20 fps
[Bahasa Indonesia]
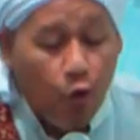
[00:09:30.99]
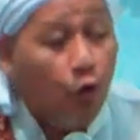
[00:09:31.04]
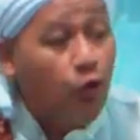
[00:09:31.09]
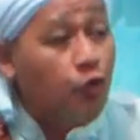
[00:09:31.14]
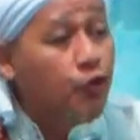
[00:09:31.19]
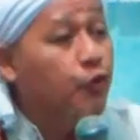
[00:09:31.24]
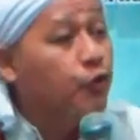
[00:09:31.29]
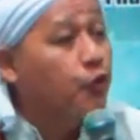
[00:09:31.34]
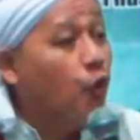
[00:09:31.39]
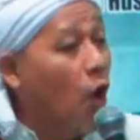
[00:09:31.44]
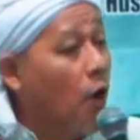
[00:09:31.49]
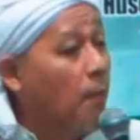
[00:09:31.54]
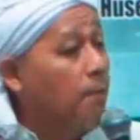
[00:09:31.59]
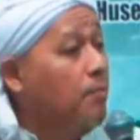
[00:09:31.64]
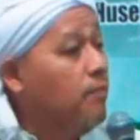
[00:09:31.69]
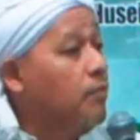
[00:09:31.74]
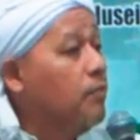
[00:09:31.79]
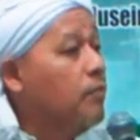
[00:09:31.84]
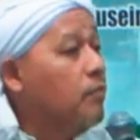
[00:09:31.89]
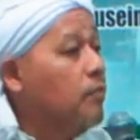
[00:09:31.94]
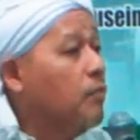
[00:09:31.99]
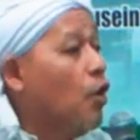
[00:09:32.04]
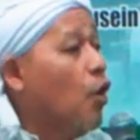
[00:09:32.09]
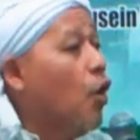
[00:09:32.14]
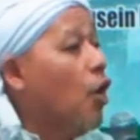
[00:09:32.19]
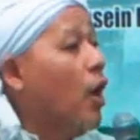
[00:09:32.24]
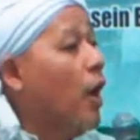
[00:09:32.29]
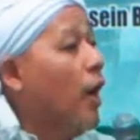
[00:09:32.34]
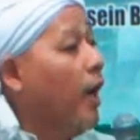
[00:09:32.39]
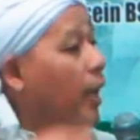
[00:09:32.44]
kuntum
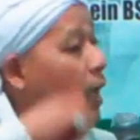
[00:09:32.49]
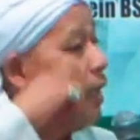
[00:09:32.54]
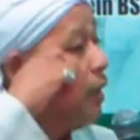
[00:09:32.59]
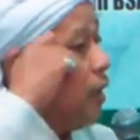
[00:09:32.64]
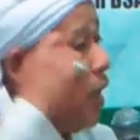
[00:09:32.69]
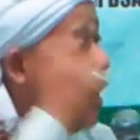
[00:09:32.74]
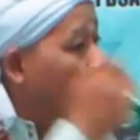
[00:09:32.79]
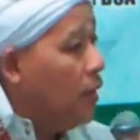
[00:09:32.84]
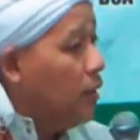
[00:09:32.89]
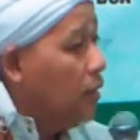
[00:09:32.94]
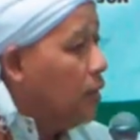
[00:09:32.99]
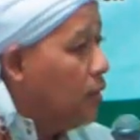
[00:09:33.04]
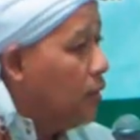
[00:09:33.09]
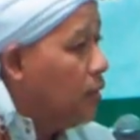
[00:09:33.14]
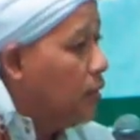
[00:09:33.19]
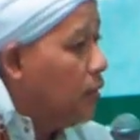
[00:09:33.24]
khairan